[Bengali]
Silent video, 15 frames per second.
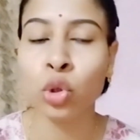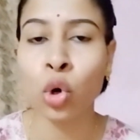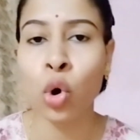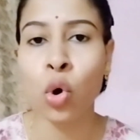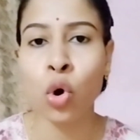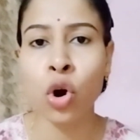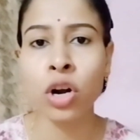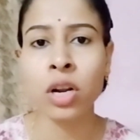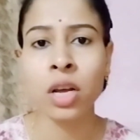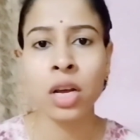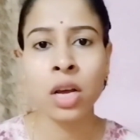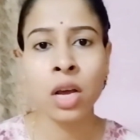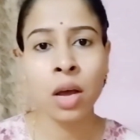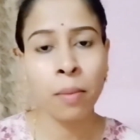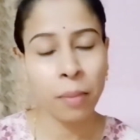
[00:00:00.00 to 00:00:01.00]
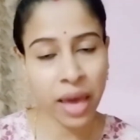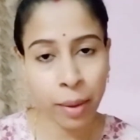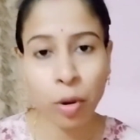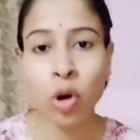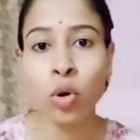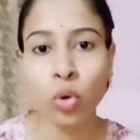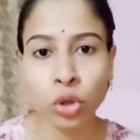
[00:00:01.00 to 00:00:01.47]
তো ওর
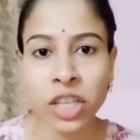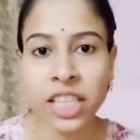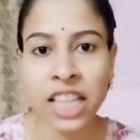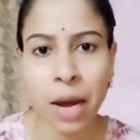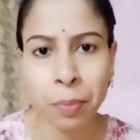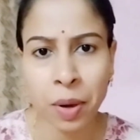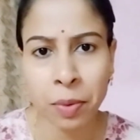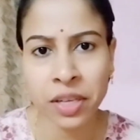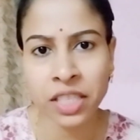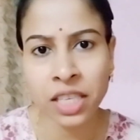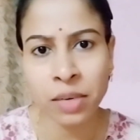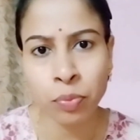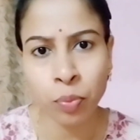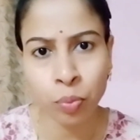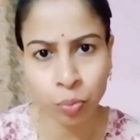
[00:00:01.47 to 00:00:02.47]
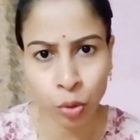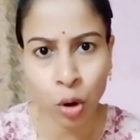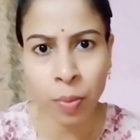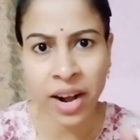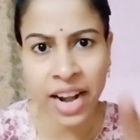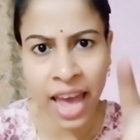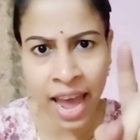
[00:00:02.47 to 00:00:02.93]
এবং ওদের ধাপ্পাবাজির
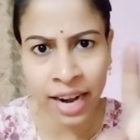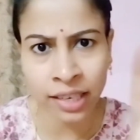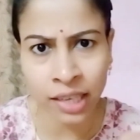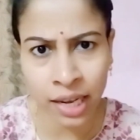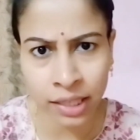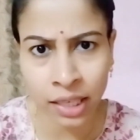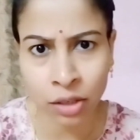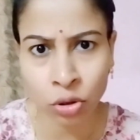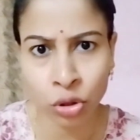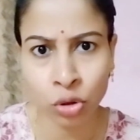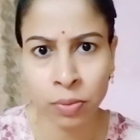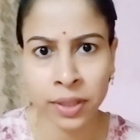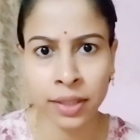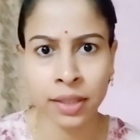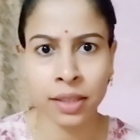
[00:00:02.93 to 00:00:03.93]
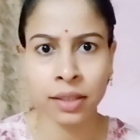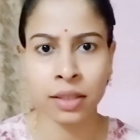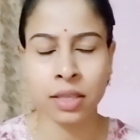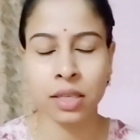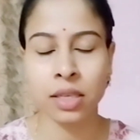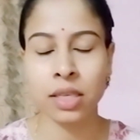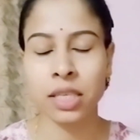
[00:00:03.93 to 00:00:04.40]
প্রমাণ একটা একটা করে তোমাদেরকে
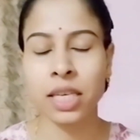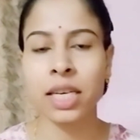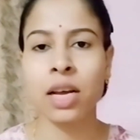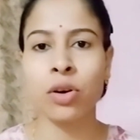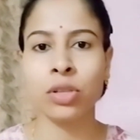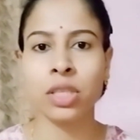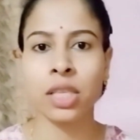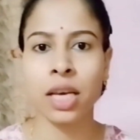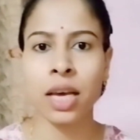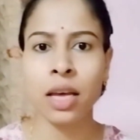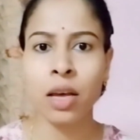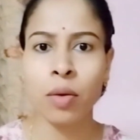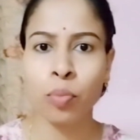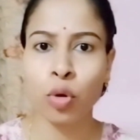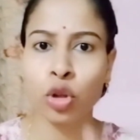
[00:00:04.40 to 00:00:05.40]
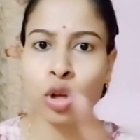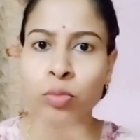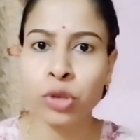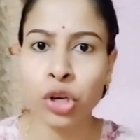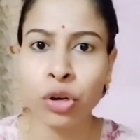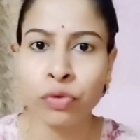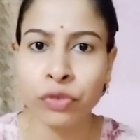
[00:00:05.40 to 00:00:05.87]
দিচ্ছি সেটা হচ্ছে
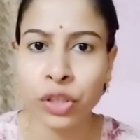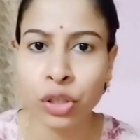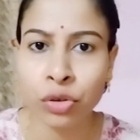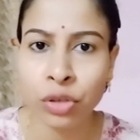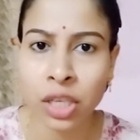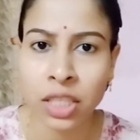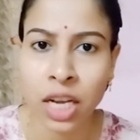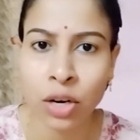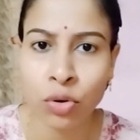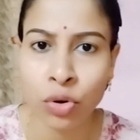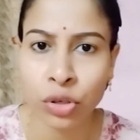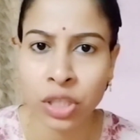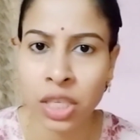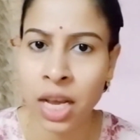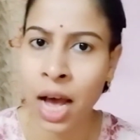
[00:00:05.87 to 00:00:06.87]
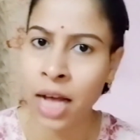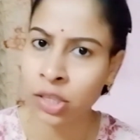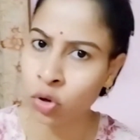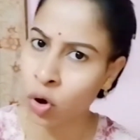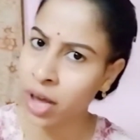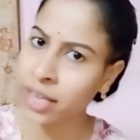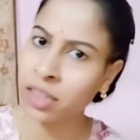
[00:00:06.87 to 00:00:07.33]
প্রথম যখন ভিডিওটা চালু করছি
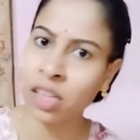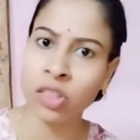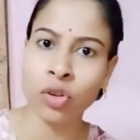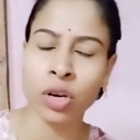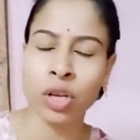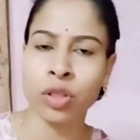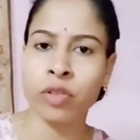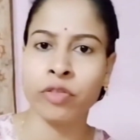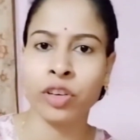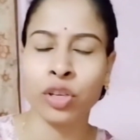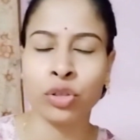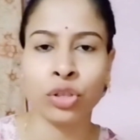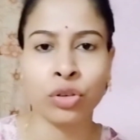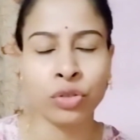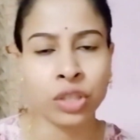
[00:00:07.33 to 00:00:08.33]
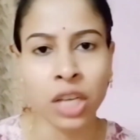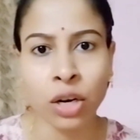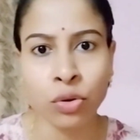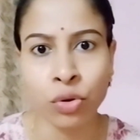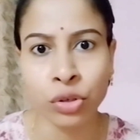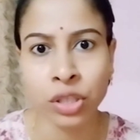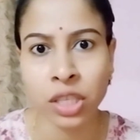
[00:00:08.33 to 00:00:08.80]
আজ কয়েকদিন ধরে এদের ভিডিও যখন
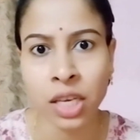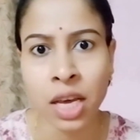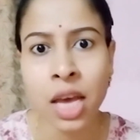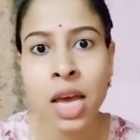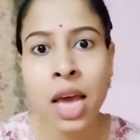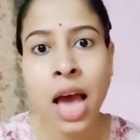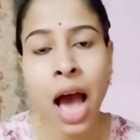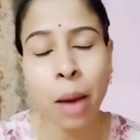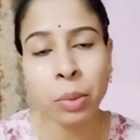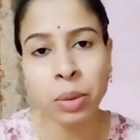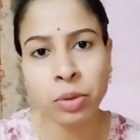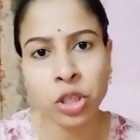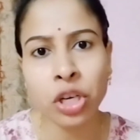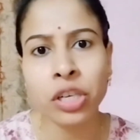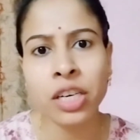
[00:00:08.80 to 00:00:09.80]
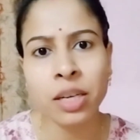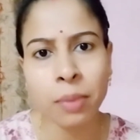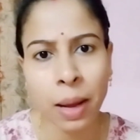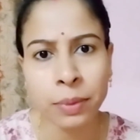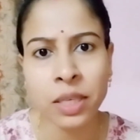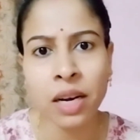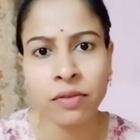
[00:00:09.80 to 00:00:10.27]
চালু করছি আমি বিষয়টা
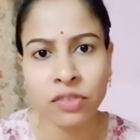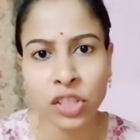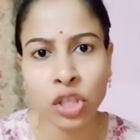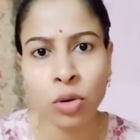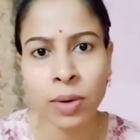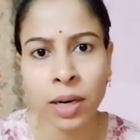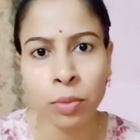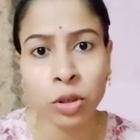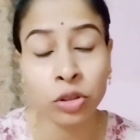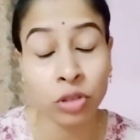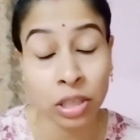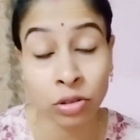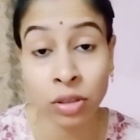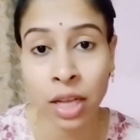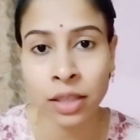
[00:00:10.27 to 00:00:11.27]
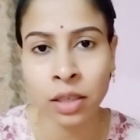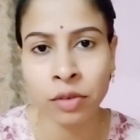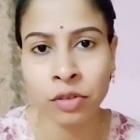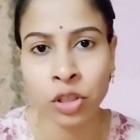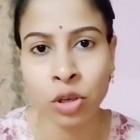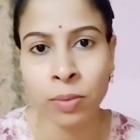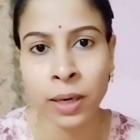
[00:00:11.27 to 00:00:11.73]
নিয়ে ভাবছিলাম ভিডিও বানাবো কিন্তু এত
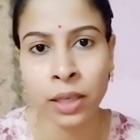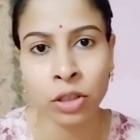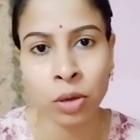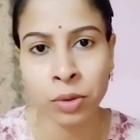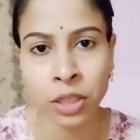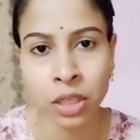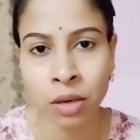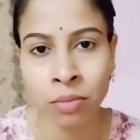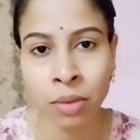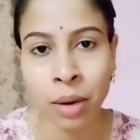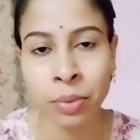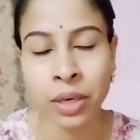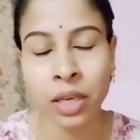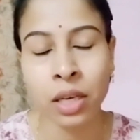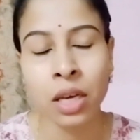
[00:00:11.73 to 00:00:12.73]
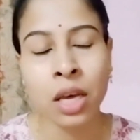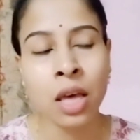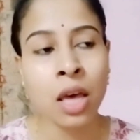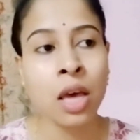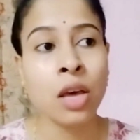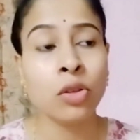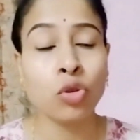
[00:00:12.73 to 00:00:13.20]
তাড়াতাড়ি ভিডিও বানাতে হবে সেটা আমি ভাবিনি
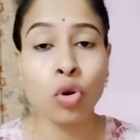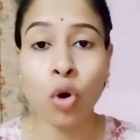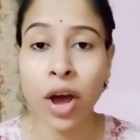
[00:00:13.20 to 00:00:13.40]
তো